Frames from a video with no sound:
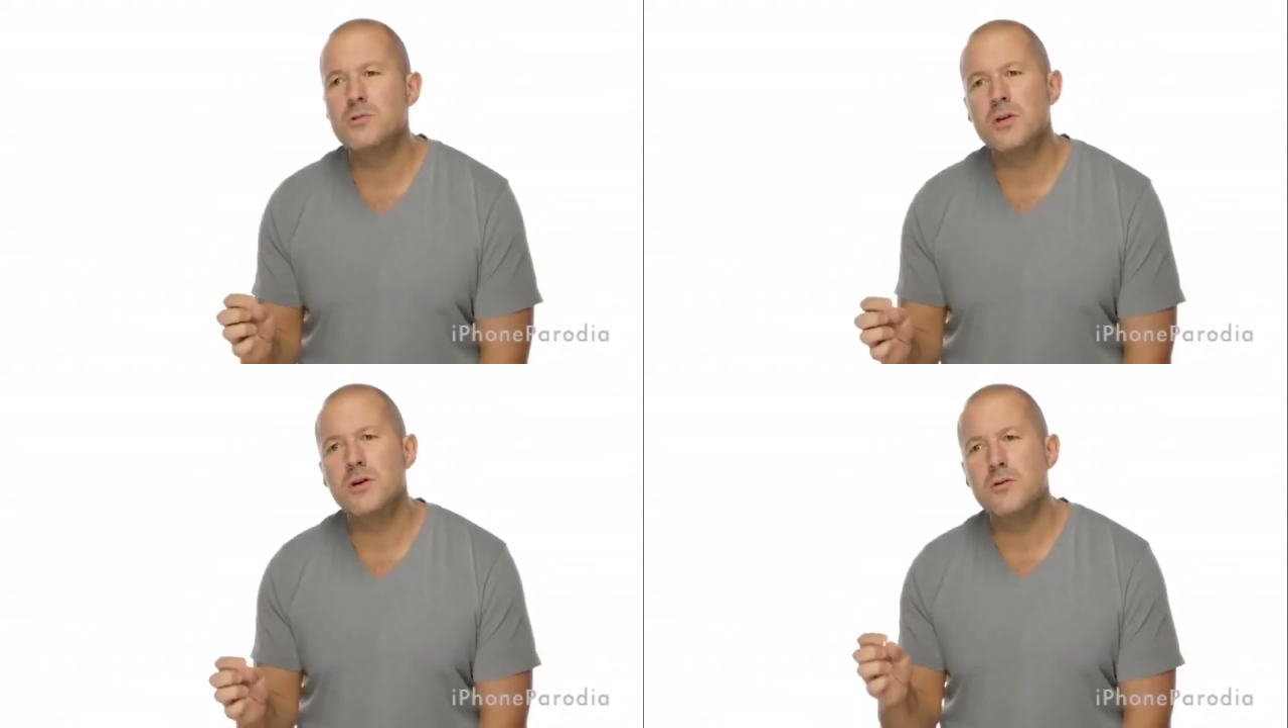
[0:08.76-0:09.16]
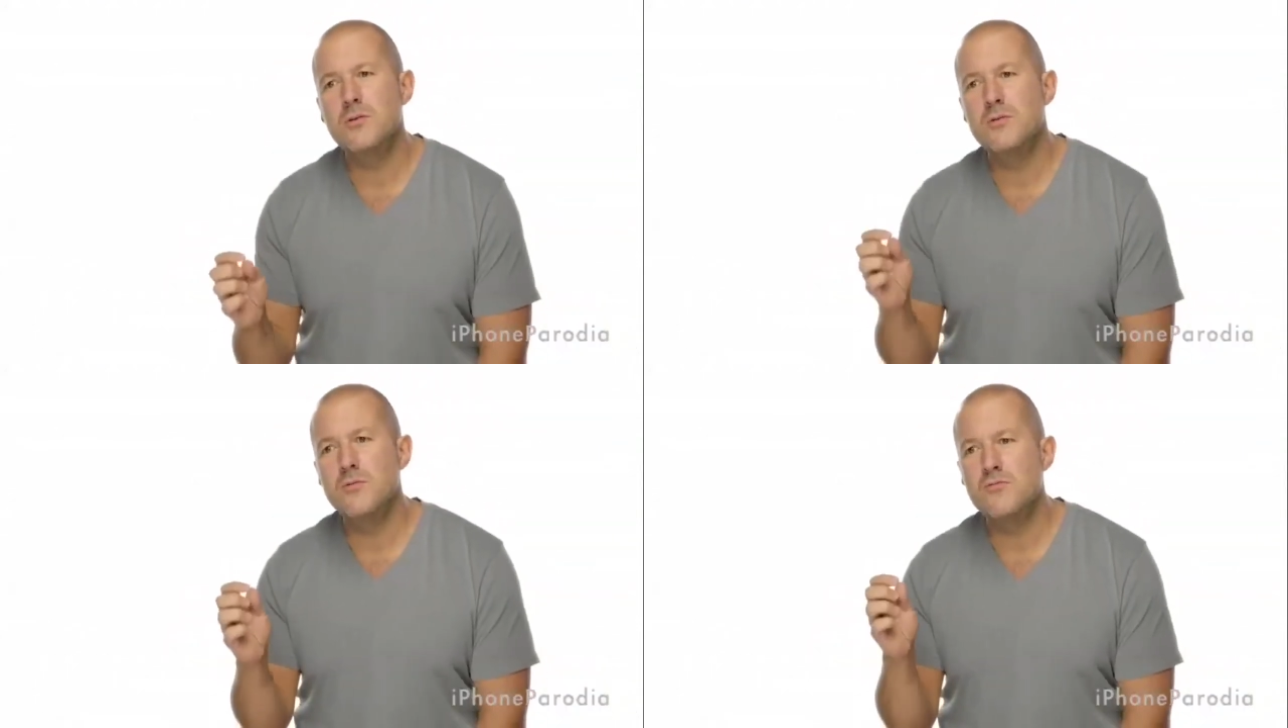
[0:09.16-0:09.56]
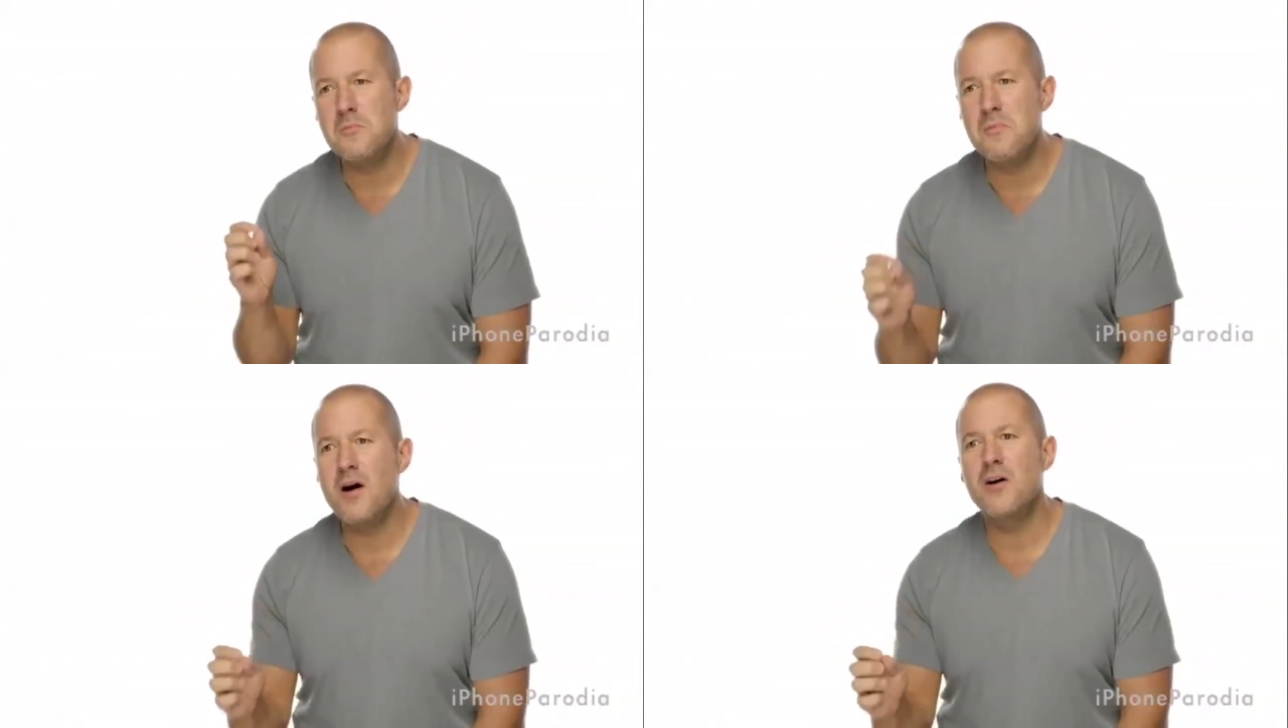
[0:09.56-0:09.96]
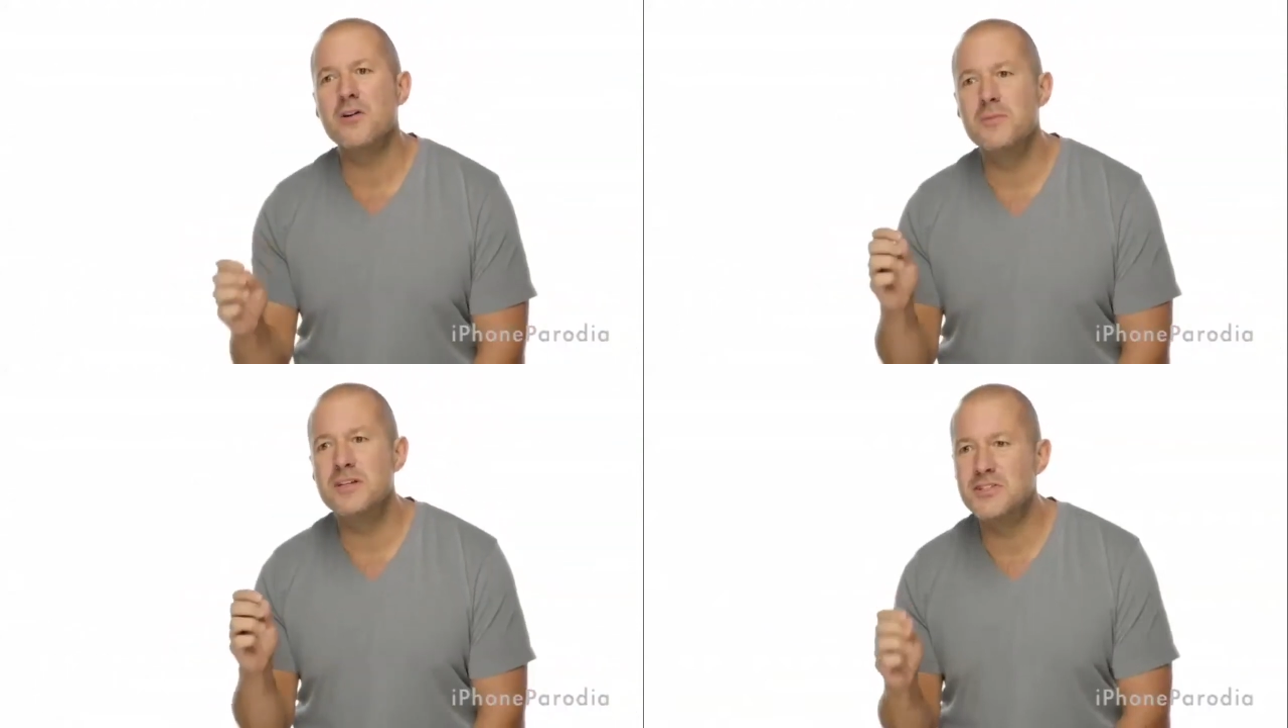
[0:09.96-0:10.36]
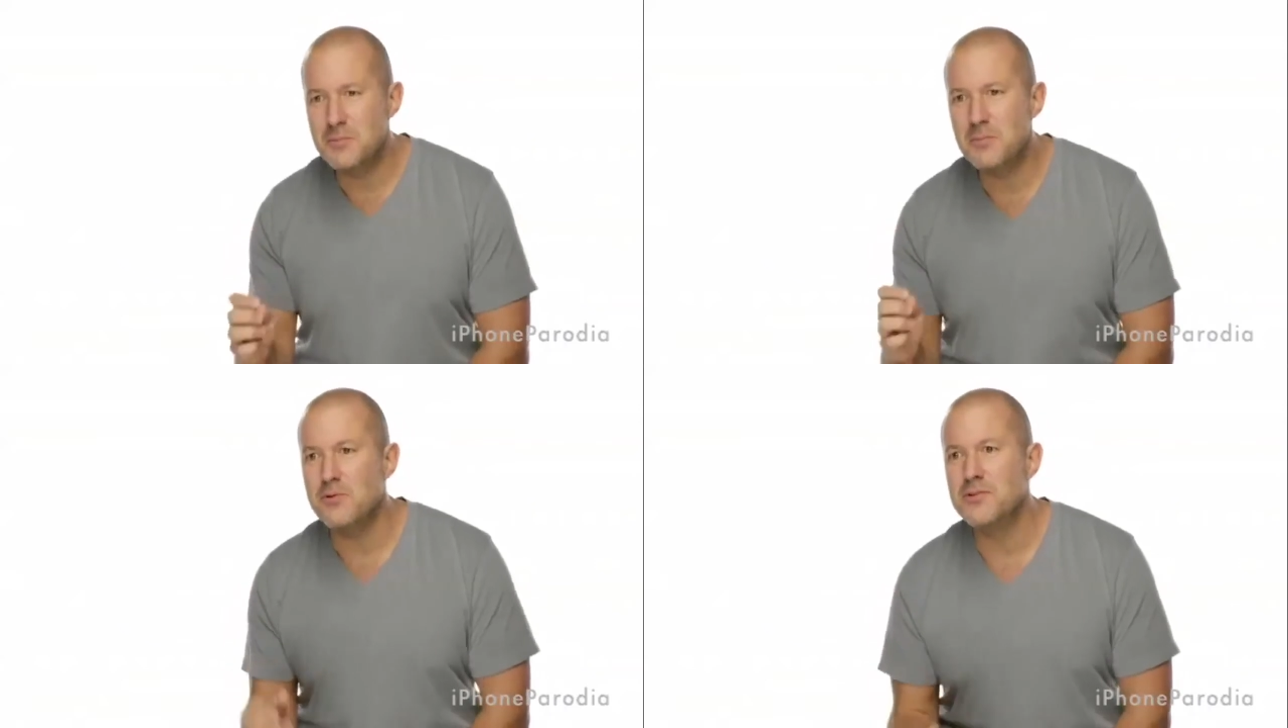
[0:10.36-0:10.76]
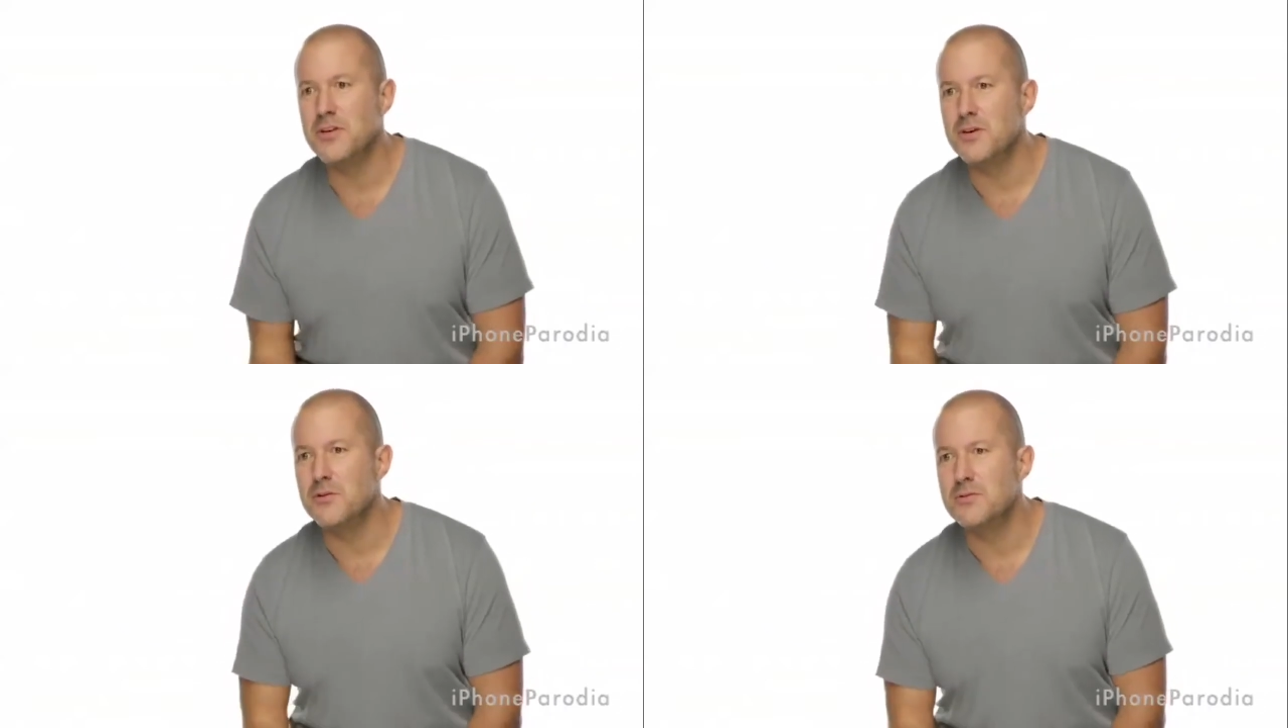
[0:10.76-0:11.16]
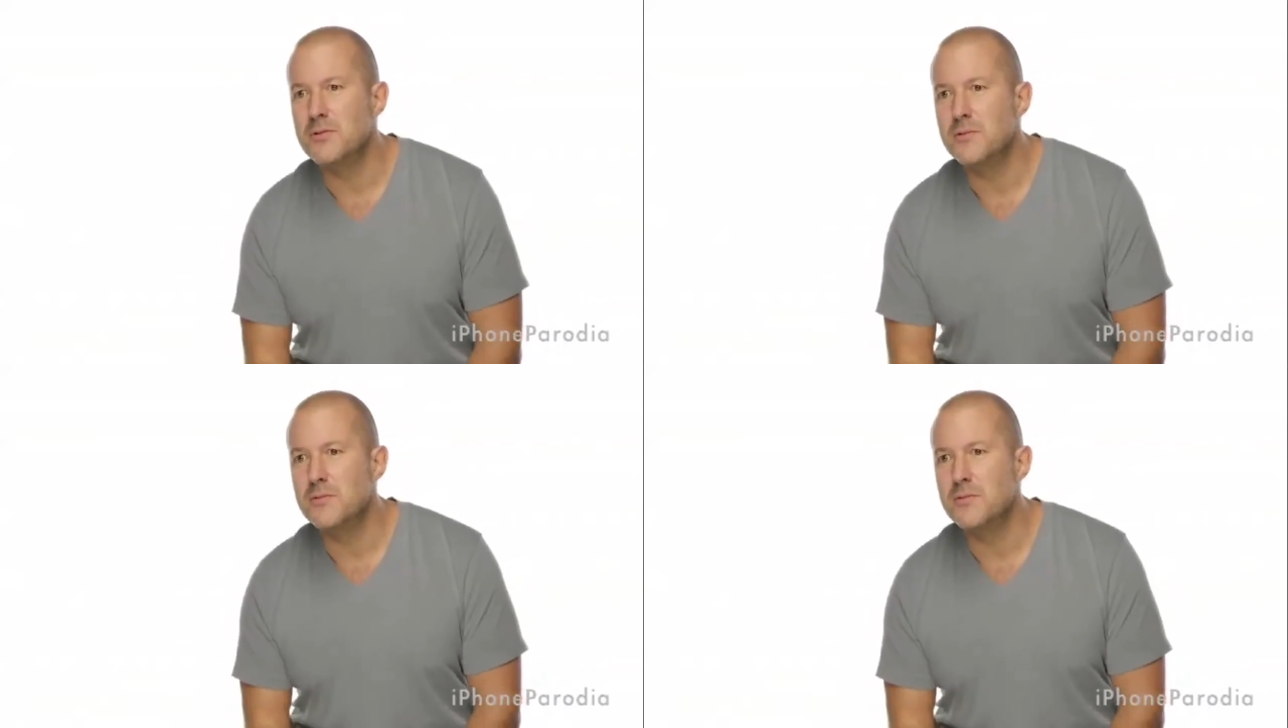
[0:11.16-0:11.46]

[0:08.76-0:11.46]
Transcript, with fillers: questo ringrazio il doppiaggio italiano.